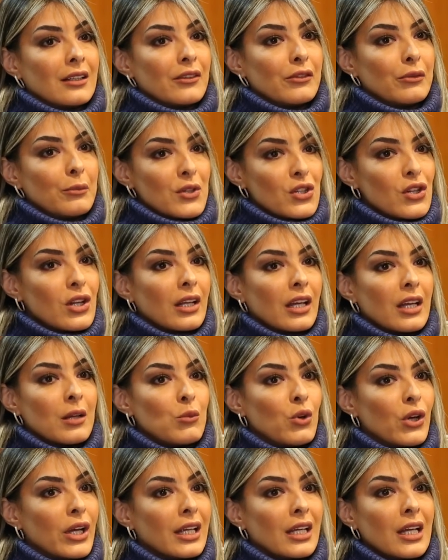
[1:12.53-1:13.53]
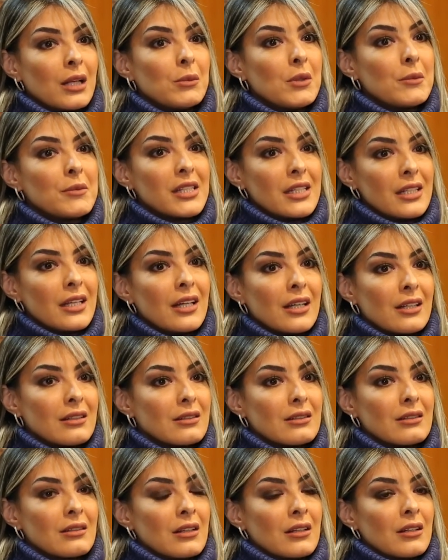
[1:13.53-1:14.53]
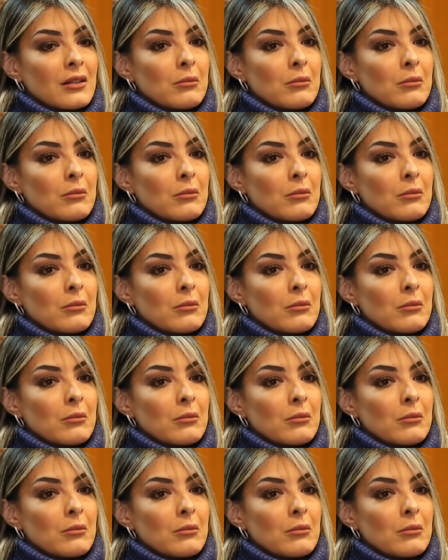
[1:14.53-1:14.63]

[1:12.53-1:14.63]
في مجال غير مهيكل بامتياز